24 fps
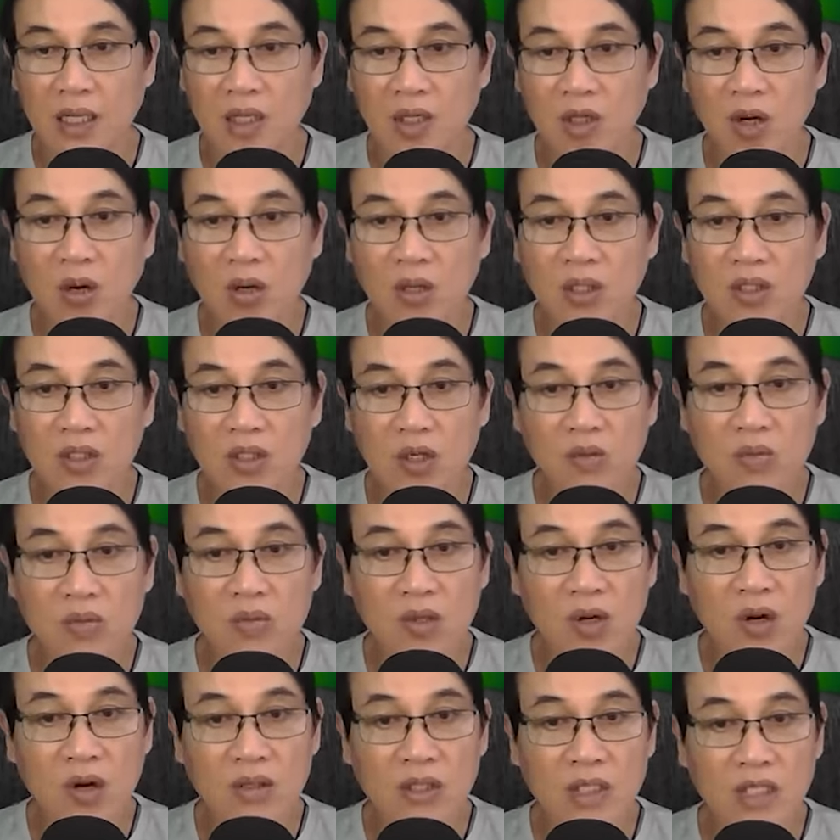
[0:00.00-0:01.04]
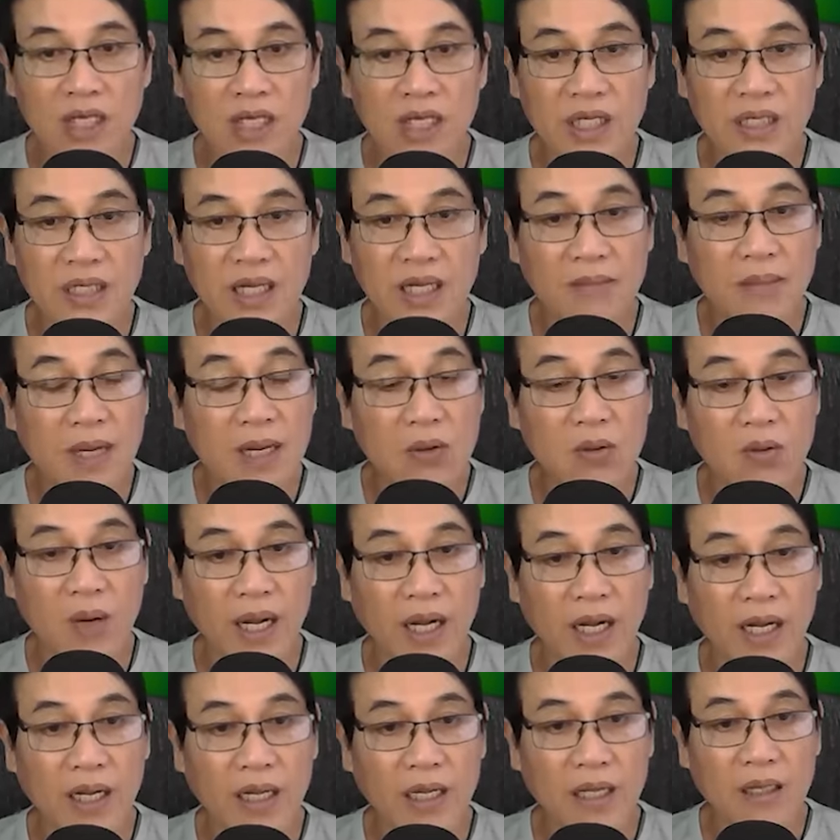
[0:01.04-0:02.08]
Con chung con riêng đã bất
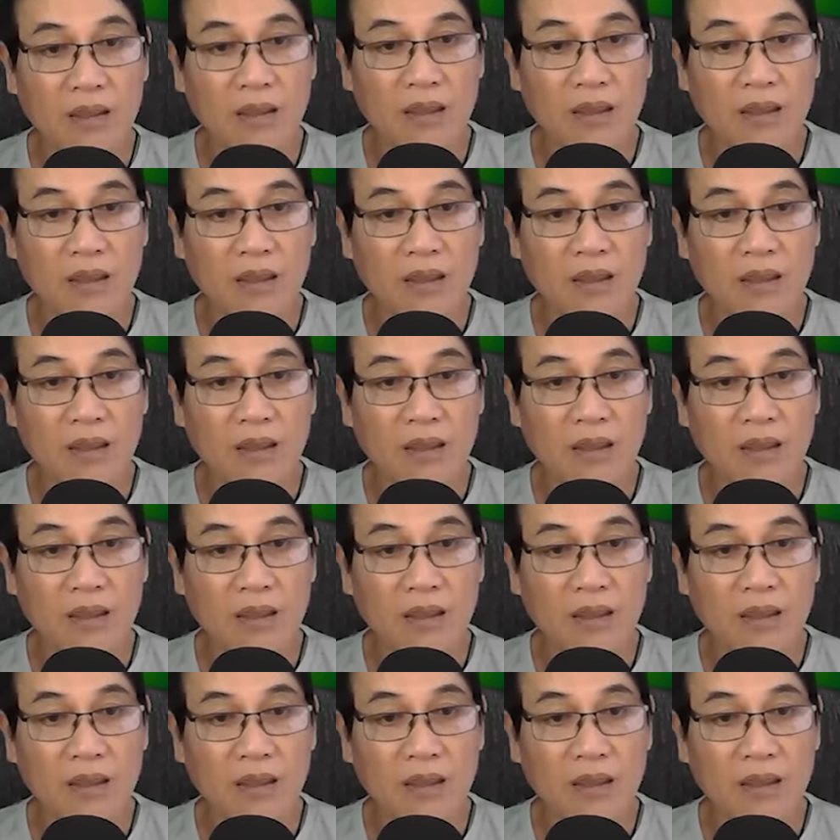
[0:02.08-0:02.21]
hòa,